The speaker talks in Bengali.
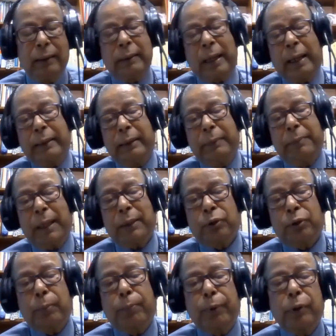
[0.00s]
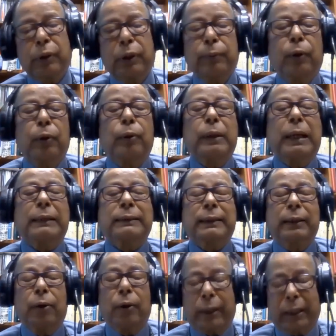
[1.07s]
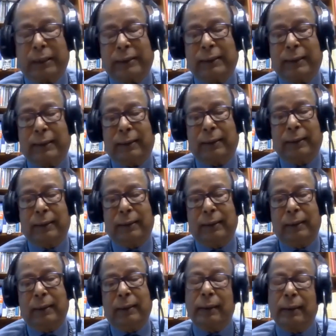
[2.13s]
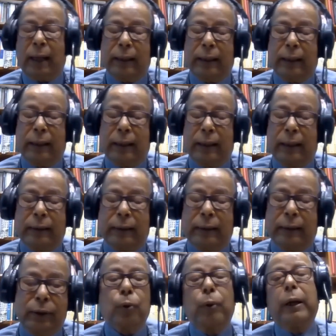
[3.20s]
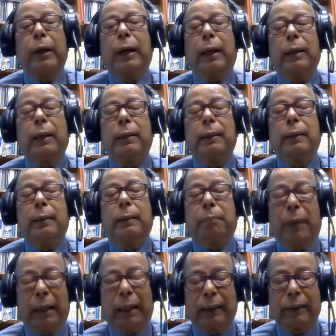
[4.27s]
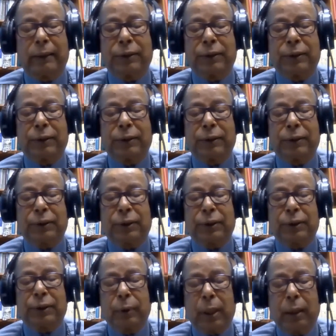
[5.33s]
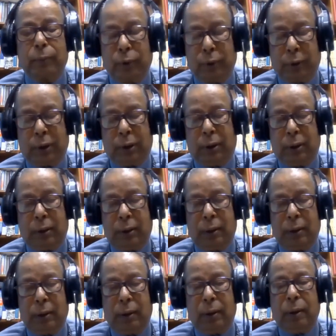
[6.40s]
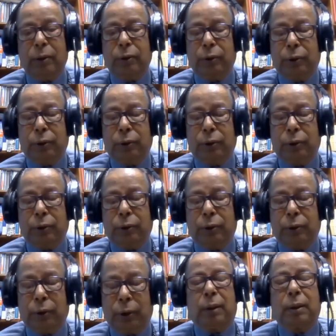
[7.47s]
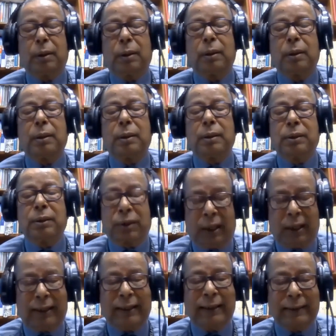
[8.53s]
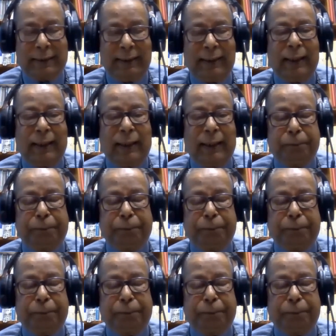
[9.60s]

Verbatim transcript: তারই বাস্তব প্রতিফলন আজকে ঘটাচ্ছেন তারই সুযোগ্য কন্যা বাংলাদেশের প্রধানমন্ত্রী জননেত্রী শেখ হাসিনা